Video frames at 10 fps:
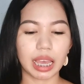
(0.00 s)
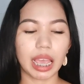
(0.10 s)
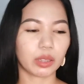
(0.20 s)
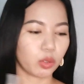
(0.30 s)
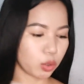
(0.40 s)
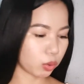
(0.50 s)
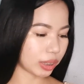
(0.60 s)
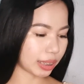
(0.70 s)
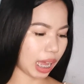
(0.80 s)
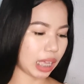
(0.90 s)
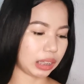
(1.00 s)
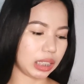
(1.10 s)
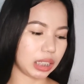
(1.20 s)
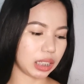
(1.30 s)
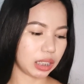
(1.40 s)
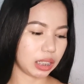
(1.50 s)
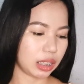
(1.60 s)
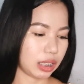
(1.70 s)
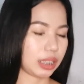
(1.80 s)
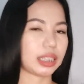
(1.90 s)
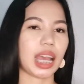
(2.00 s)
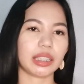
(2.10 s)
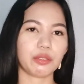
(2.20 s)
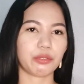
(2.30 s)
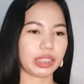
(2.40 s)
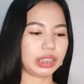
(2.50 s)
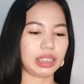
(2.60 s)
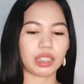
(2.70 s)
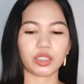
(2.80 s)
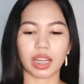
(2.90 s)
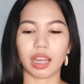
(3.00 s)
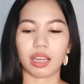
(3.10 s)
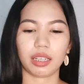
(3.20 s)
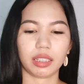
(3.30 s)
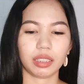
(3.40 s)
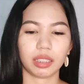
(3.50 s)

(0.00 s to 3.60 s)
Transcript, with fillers: Ito yung Sunny, Sunny Vanilla siya